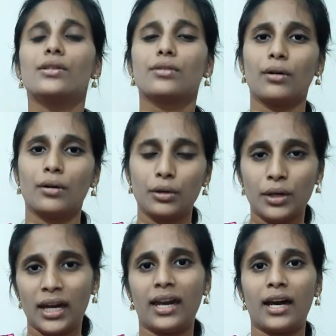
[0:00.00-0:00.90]
ஸோ
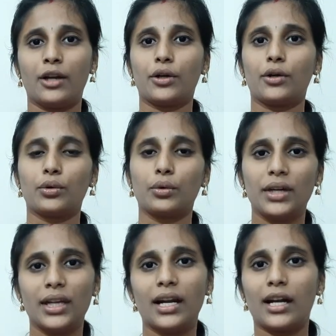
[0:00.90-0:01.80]
யூஏஆ e இருக்கட்டும்
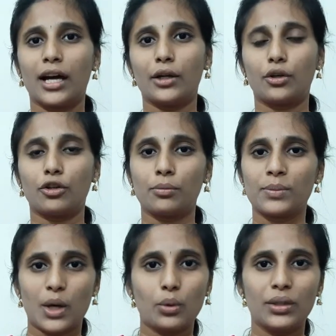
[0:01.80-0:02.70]
ஈரானாக இருக்கட்டும்
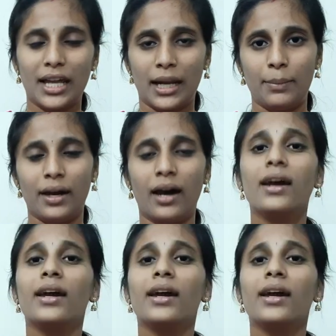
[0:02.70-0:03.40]
சவுதி அரேபியா